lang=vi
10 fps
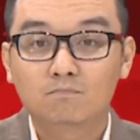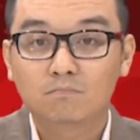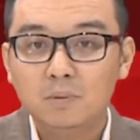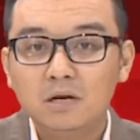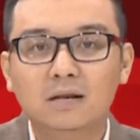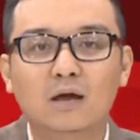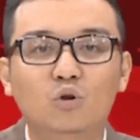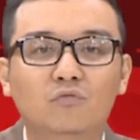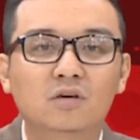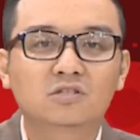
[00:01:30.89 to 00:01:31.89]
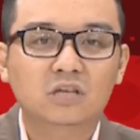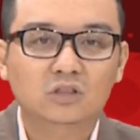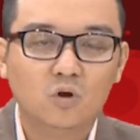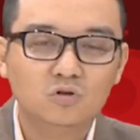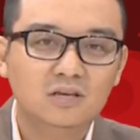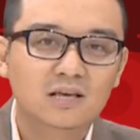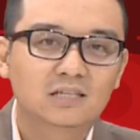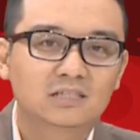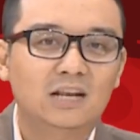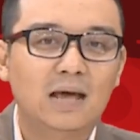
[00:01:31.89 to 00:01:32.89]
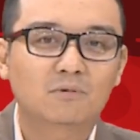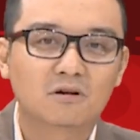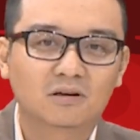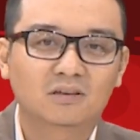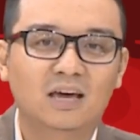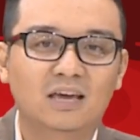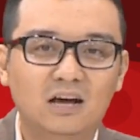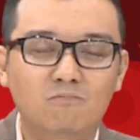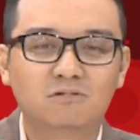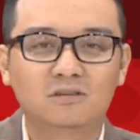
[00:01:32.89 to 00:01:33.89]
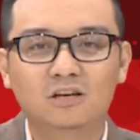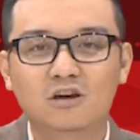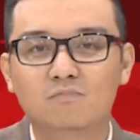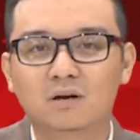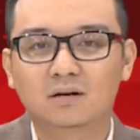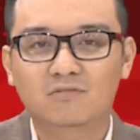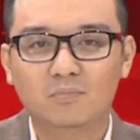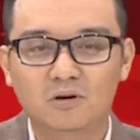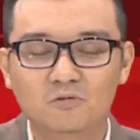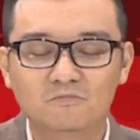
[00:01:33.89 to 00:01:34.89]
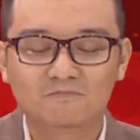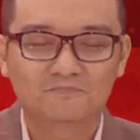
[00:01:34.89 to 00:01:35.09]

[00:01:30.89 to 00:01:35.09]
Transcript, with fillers: mới biết được rằng huấn luyện viên Santos sẽ làm được hay không những điều mình đã phát biểu.